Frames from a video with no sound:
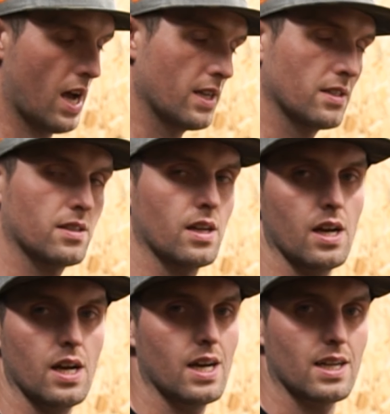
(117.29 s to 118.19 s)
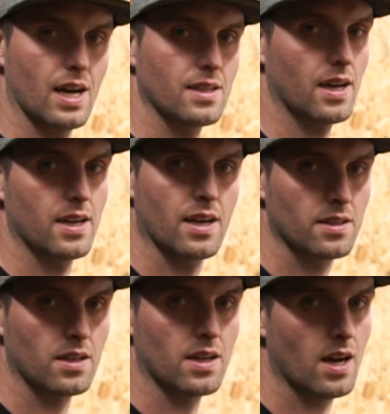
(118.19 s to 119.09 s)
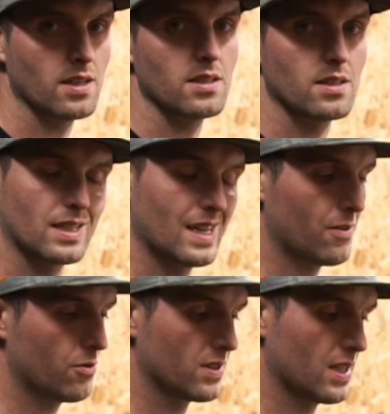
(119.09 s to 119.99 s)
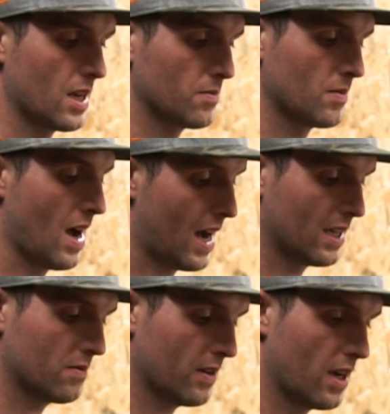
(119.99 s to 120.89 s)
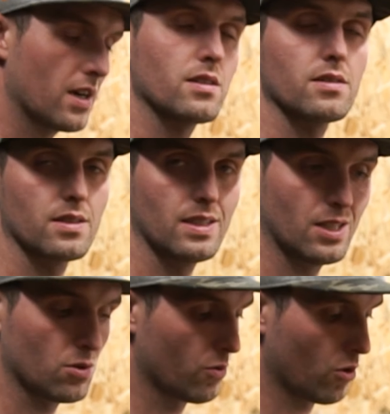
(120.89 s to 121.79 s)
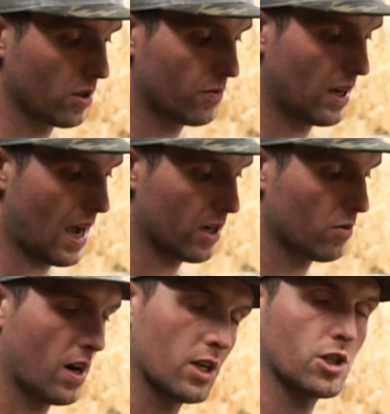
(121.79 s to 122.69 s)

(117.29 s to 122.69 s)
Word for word: Heißt, da ist einer hingegangen, der von seinem Handwerk nicht so wirklich viel Ahnung hat,